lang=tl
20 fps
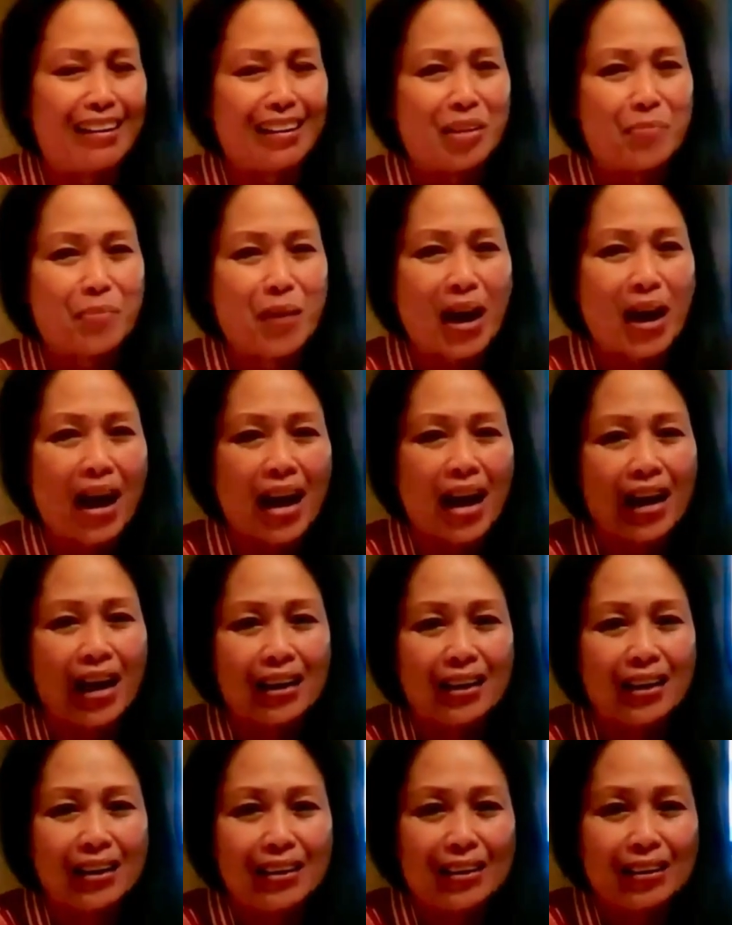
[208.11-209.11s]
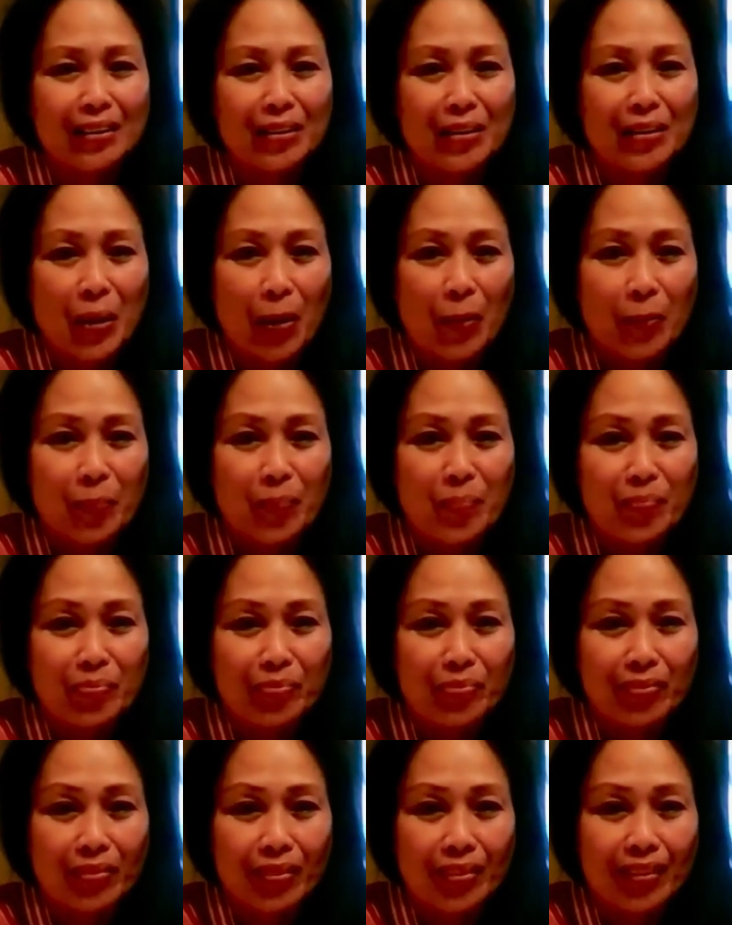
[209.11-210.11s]
Ang galing mo nga, super,
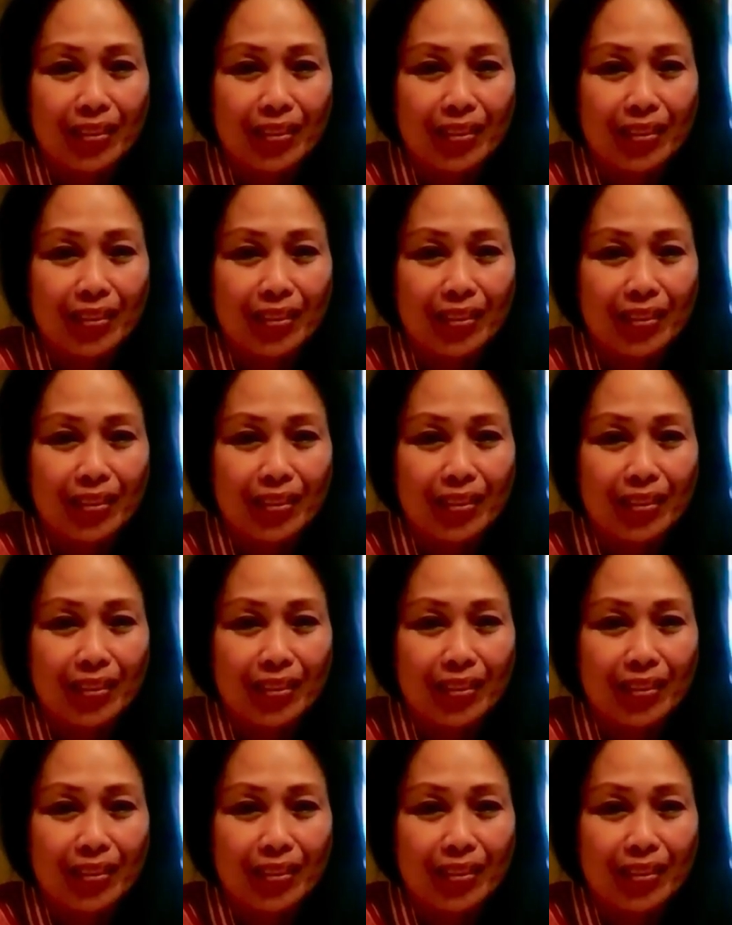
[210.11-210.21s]
superwoman